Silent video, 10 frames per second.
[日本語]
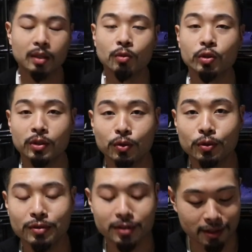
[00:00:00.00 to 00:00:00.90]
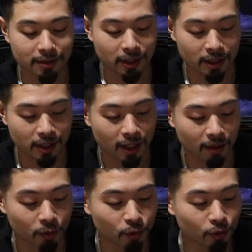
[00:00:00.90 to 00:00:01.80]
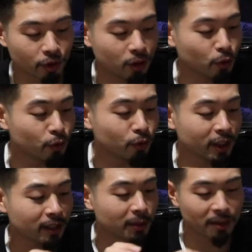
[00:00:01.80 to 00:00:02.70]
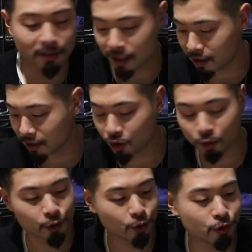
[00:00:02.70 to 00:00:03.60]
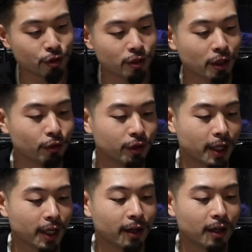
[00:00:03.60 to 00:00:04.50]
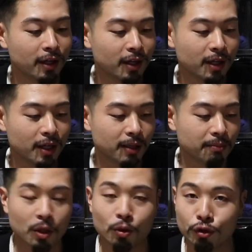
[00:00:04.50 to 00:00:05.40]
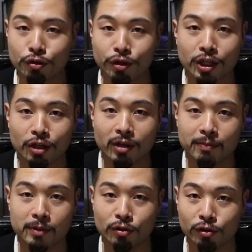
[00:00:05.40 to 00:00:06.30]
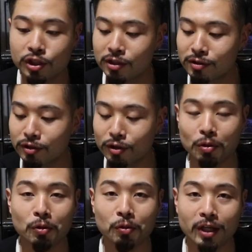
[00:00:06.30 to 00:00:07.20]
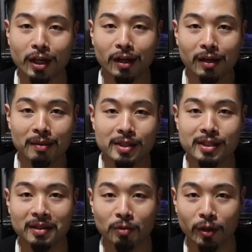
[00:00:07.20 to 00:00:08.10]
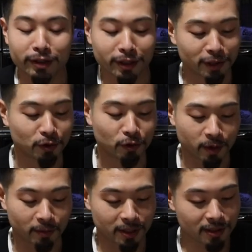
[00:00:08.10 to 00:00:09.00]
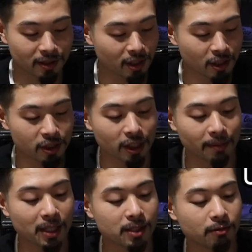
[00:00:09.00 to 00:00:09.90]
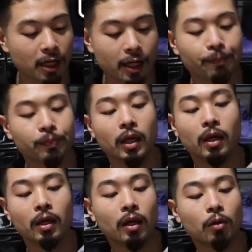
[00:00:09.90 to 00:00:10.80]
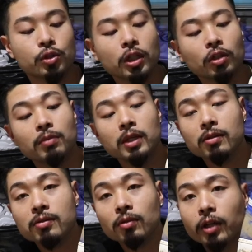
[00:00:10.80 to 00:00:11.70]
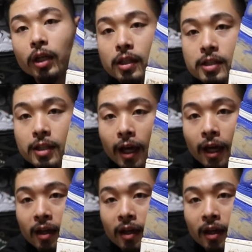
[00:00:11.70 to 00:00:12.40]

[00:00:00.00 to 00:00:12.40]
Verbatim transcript: もうね、泥つけすぎて、もう本当に泥の塊みたいなのがちょこちょこついてるんで、まあ、このクリーニングワイプスの真髄をここで見せてもらいたいなと思います。じゃあまずは、えー、こちらのミッドソールからですね。